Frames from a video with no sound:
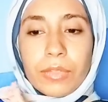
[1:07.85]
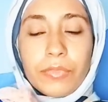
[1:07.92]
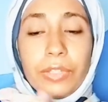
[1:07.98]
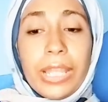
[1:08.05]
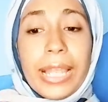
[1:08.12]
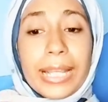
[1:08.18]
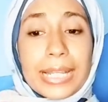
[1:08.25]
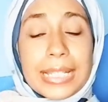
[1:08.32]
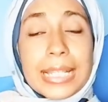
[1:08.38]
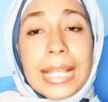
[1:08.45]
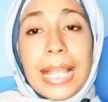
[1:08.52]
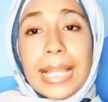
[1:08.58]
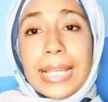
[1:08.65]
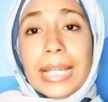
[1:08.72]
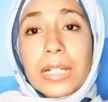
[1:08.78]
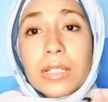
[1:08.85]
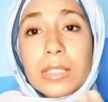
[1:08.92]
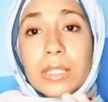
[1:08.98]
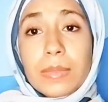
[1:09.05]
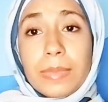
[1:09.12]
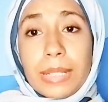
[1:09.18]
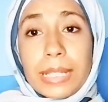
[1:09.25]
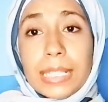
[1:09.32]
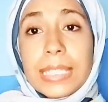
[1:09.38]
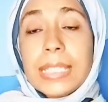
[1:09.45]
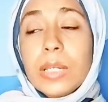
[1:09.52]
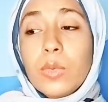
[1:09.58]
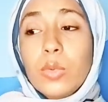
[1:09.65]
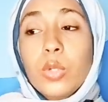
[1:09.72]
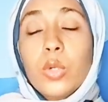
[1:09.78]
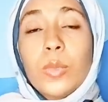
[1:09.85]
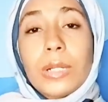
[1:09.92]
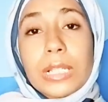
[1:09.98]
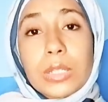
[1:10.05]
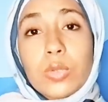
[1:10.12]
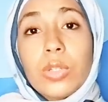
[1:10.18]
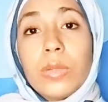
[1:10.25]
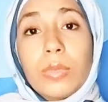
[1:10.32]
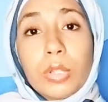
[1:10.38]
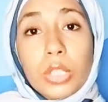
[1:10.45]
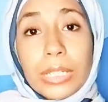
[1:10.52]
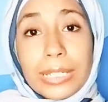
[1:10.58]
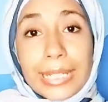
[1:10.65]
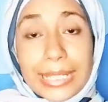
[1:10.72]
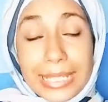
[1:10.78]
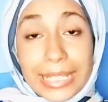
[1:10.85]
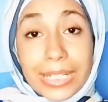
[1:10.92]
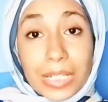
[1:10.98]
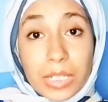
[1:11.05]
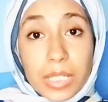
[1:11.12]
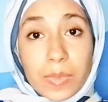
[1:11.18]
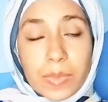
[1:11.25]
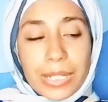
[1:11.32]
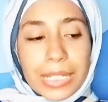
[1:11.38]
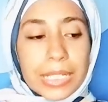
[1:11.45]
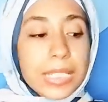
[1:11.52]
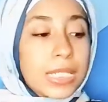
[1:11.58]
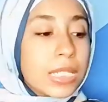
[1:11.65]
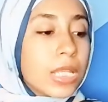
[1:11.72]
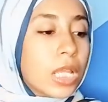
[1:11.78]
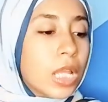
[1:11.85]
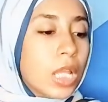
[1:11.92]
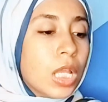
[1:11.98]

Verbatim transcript: في كذا حاجه خلصت من عندي اولهم غسول المناطق الحساسه خلص من عندي